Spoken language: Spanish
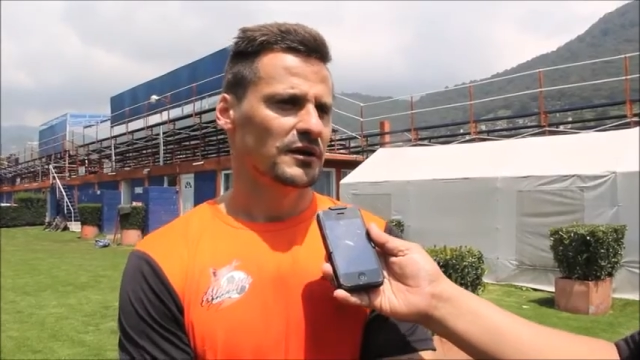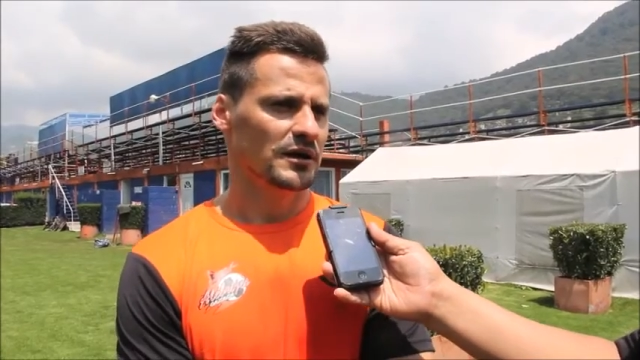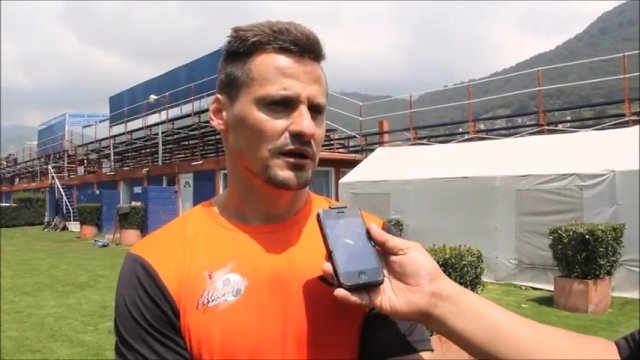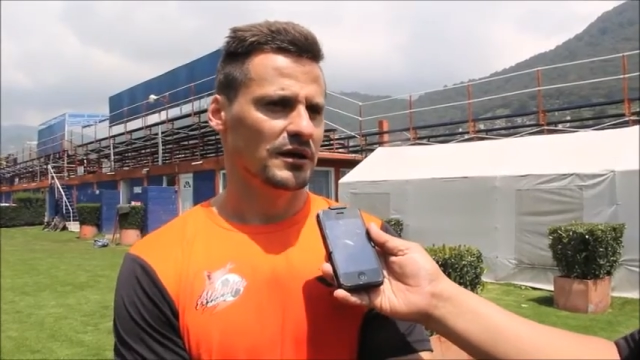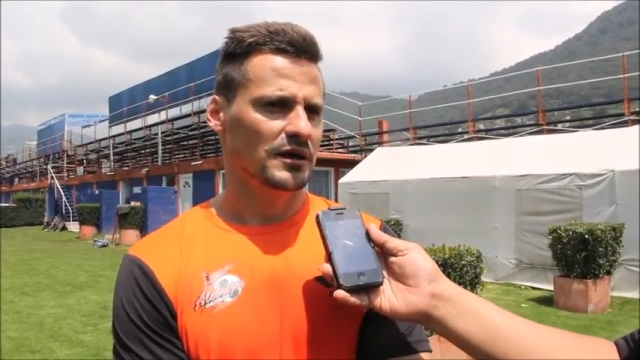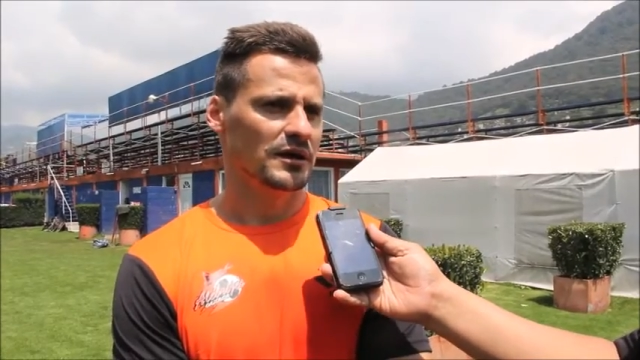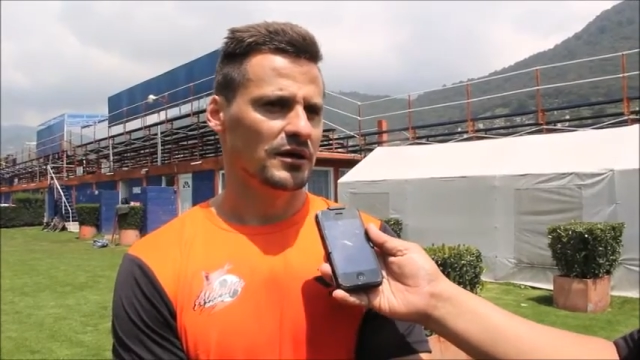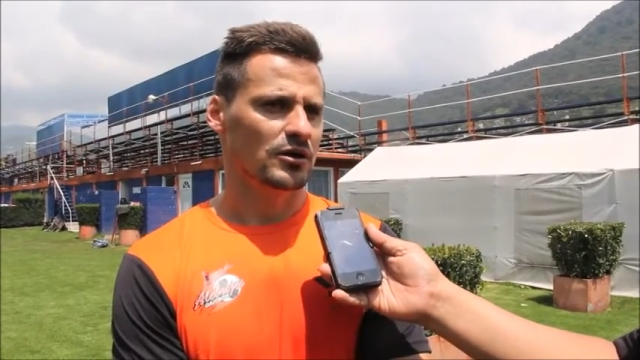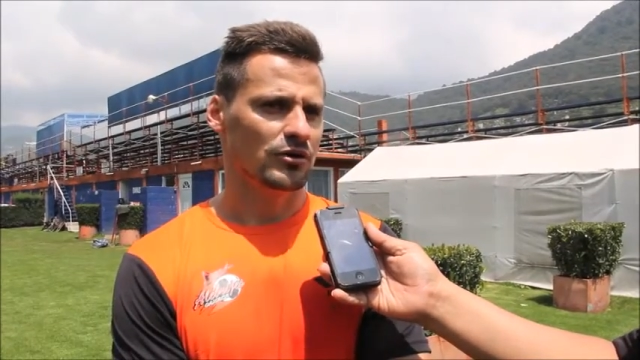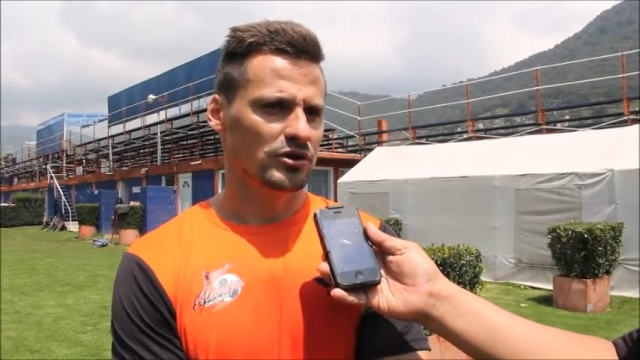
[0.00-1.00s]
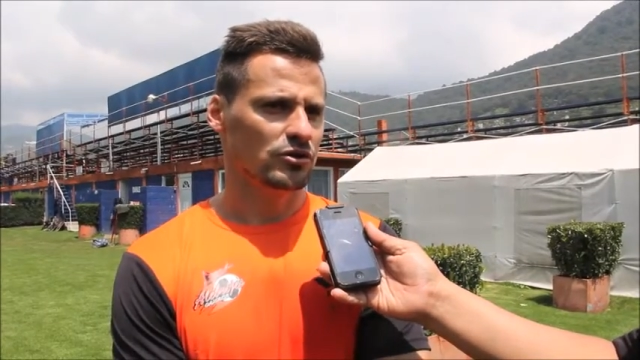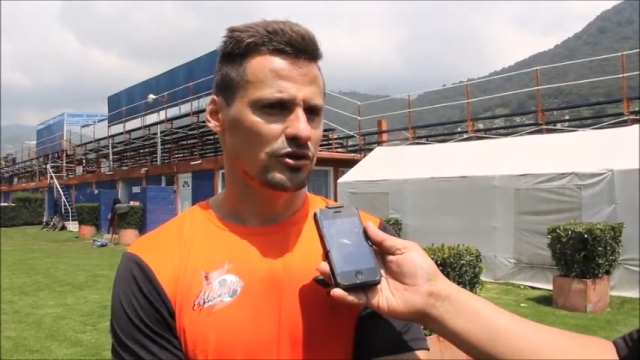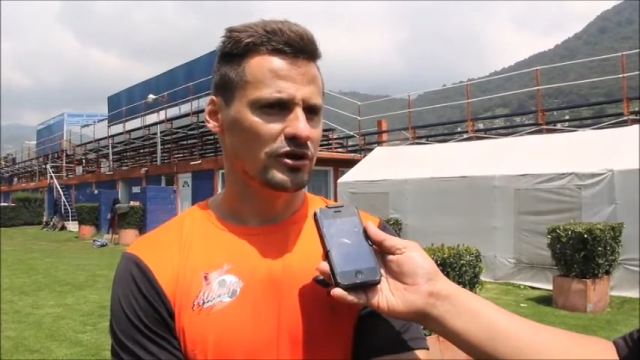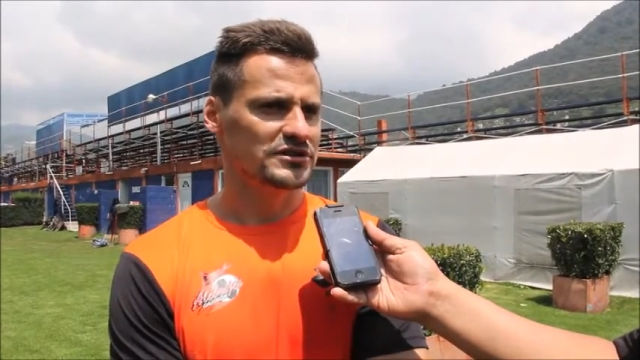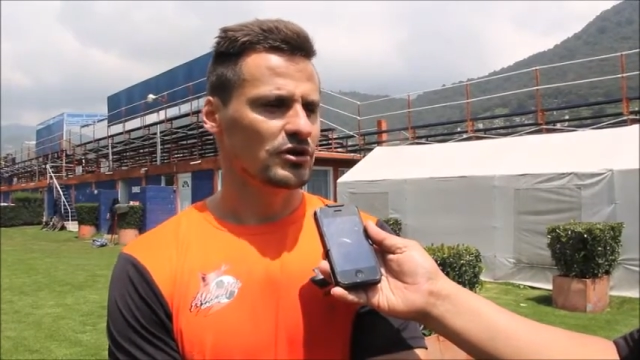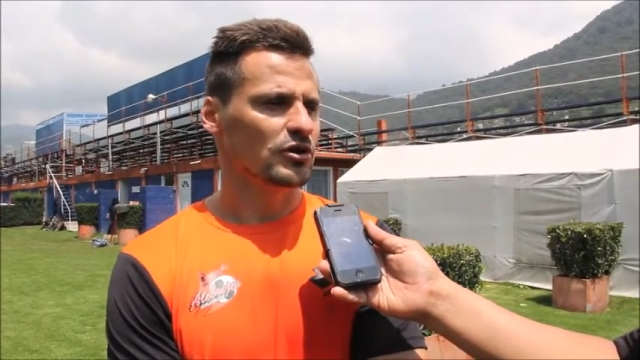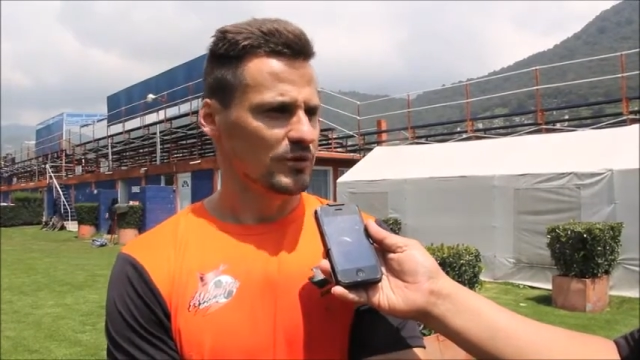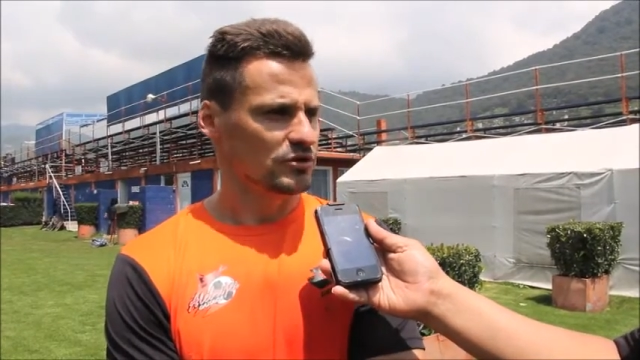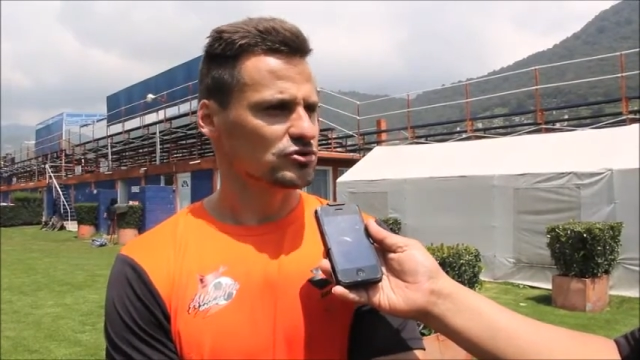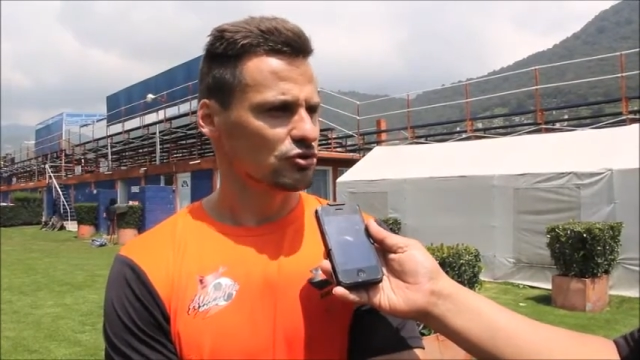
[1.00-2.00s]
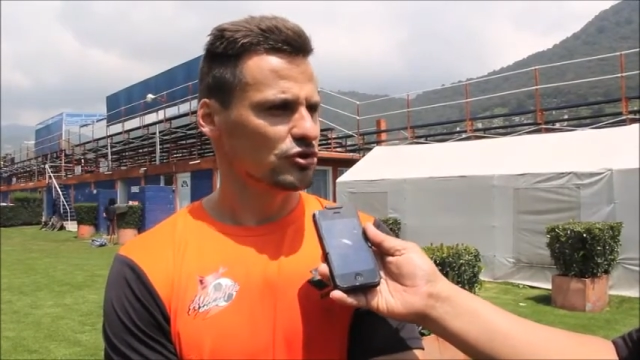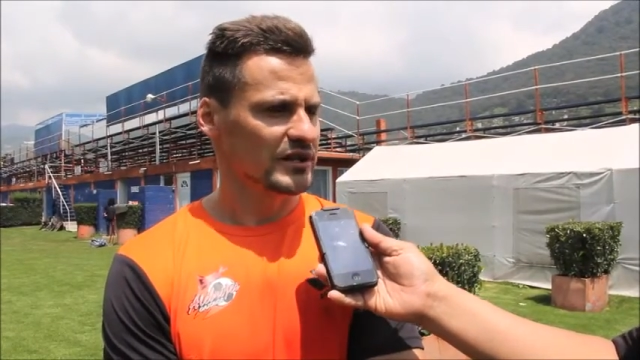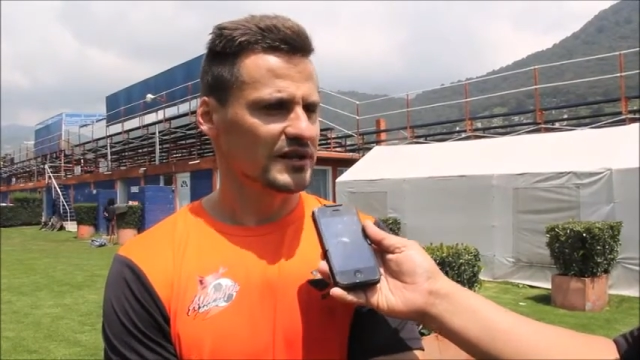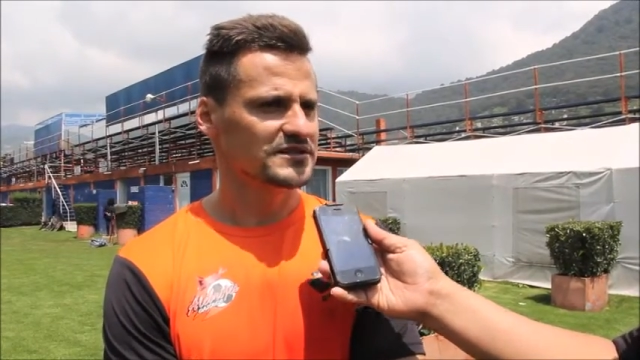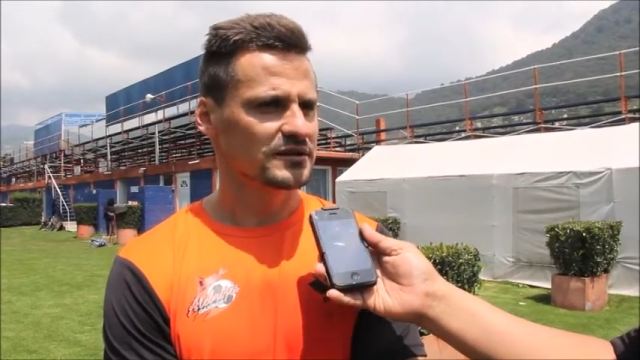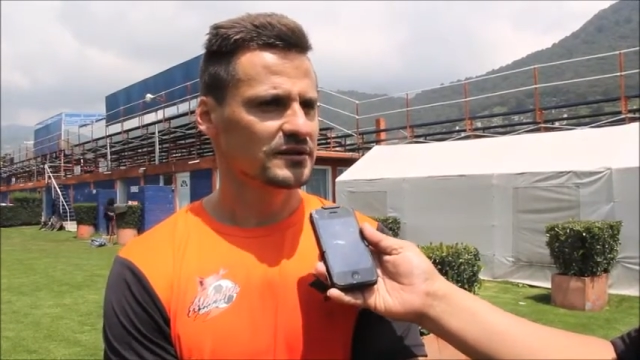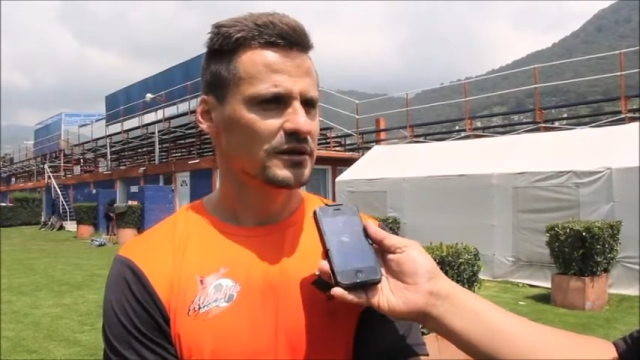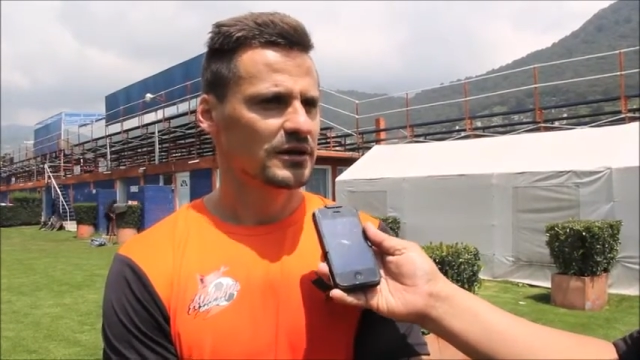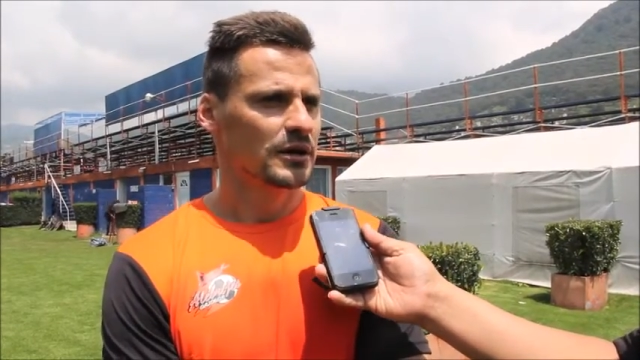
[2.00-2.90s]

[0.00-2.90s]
Eh, con esto no quiero decir que los mitosos no interesen,